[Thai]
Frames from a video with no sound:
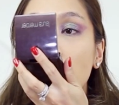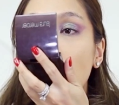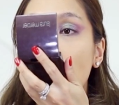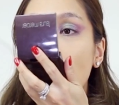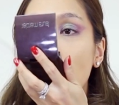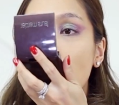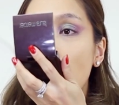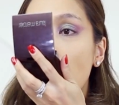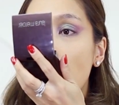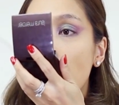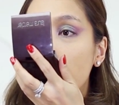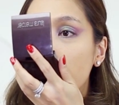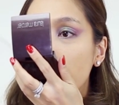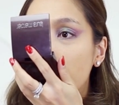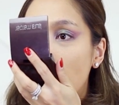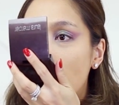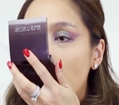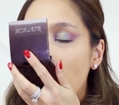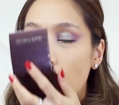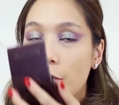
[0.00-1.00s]
เราคงห้าม f
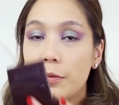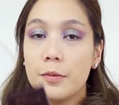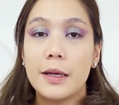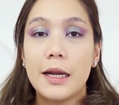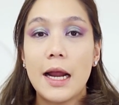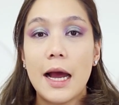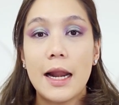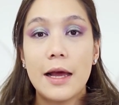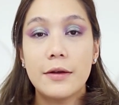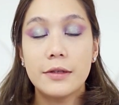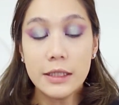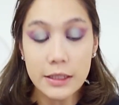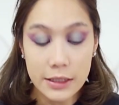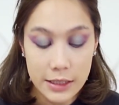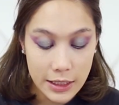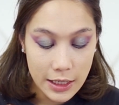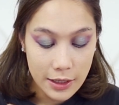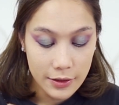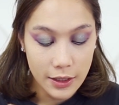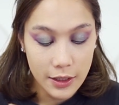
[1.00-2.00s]
o r out ไม่ได้แล้ว จ
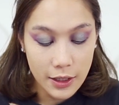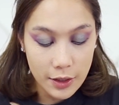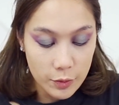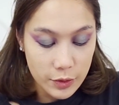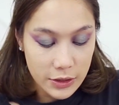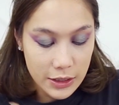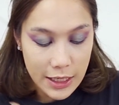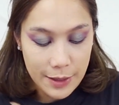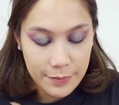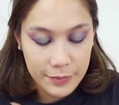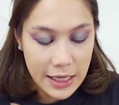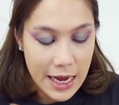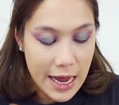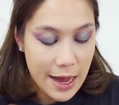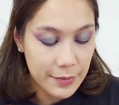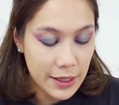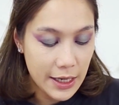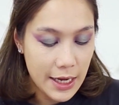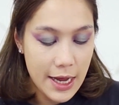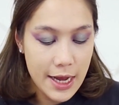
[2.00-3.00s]
ริงๆแล้วถ้าเกิดคุณจะทำตา
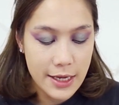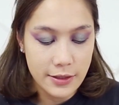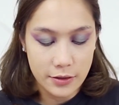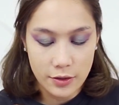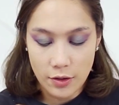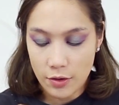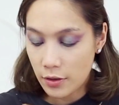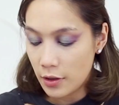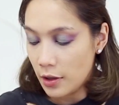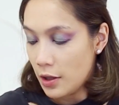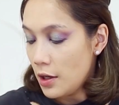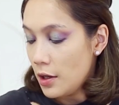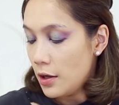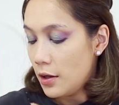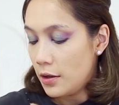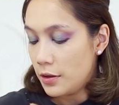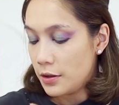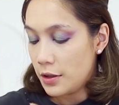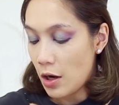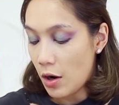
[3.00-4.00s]
มนะคะ อาจจะต้อง
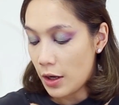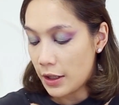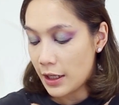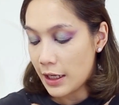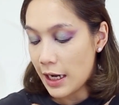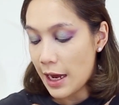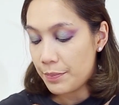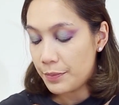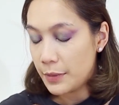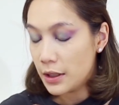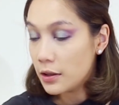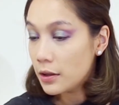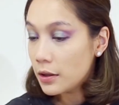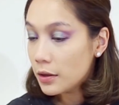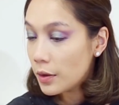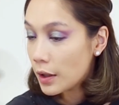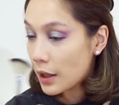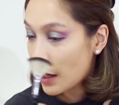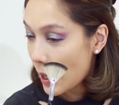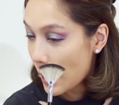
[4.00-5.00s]
ย้อนกลับนิดนึง
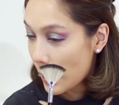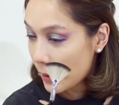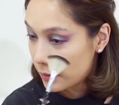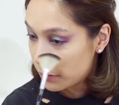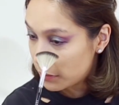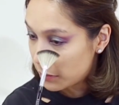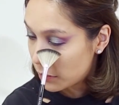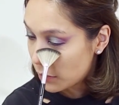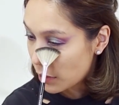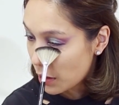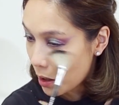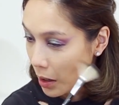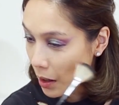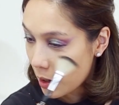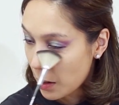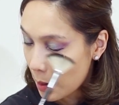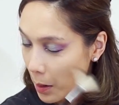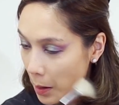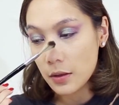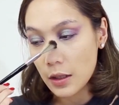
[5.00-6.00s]
โดยการ
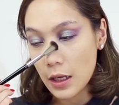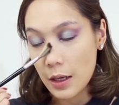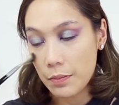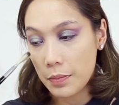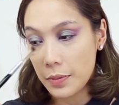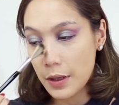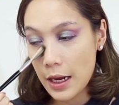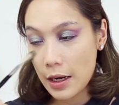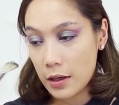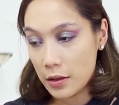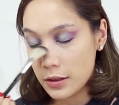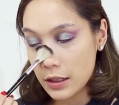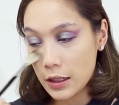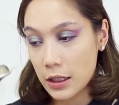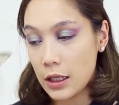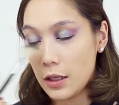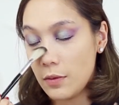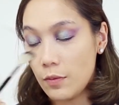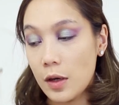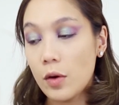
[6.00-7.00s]
เก็บงานส
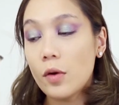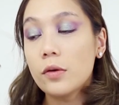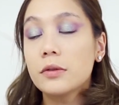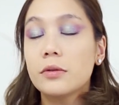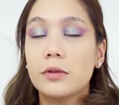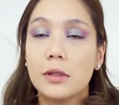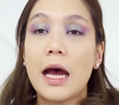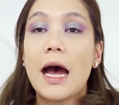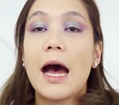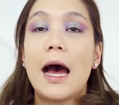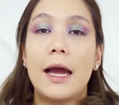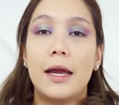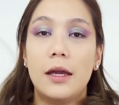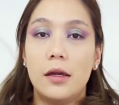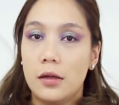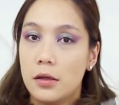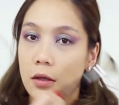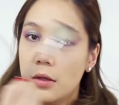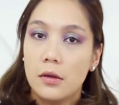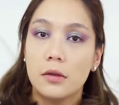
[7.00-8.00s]
กินไว้ลงสุดท้าย
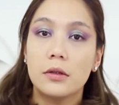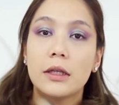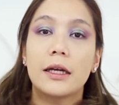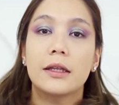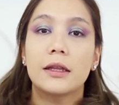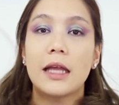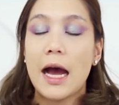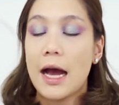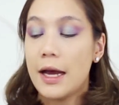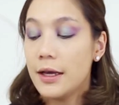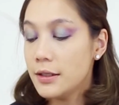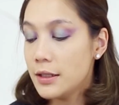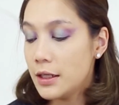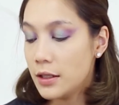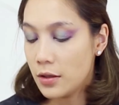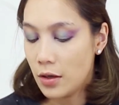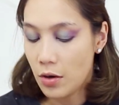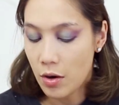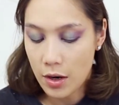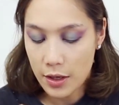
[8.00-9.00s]
แต่งตาให้เสร็จ
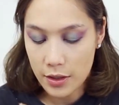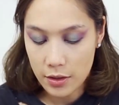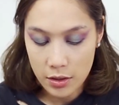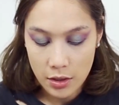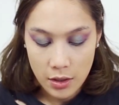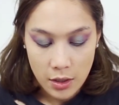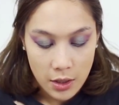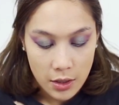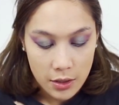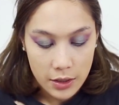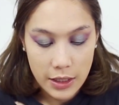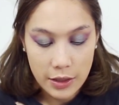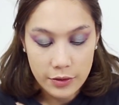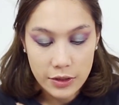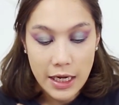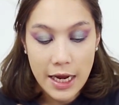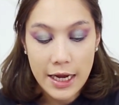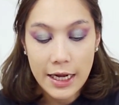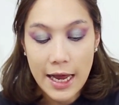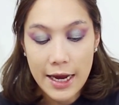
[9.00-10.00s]
ก่อน เดี๋ยว
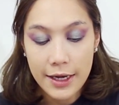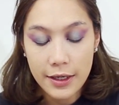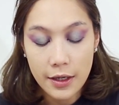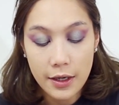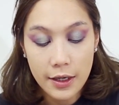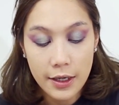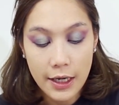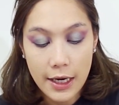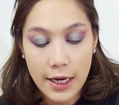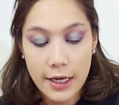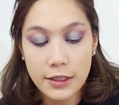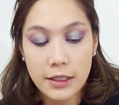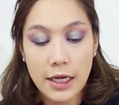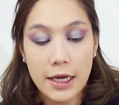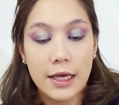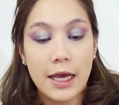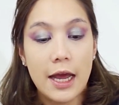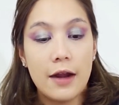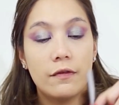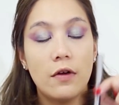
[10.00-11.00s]
ใช้ไลเนอร์นะคะ ใช้
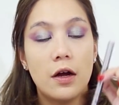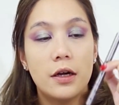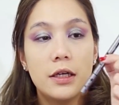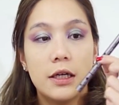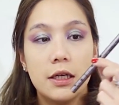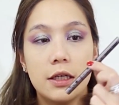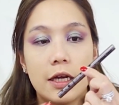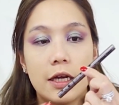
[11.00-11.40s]
c a t Von D